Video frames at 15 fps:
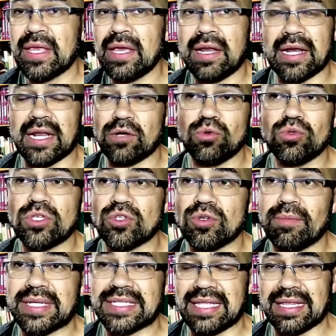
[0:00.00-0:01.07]
Las luces son
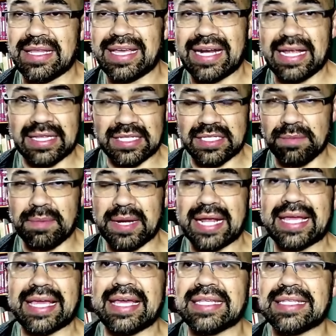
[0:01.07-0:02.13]
bastante grandes y para
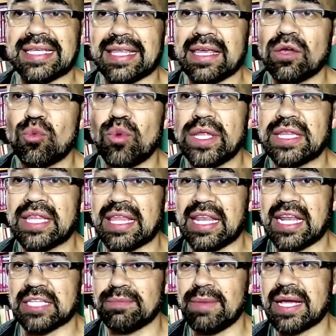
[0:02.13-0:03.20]
que se den cuenta de
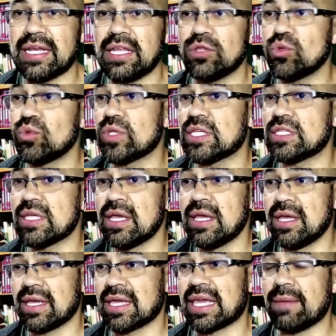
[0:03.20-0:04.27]
las magnitudes
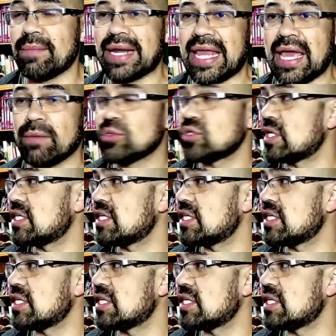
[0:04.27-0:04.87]
que manejamos en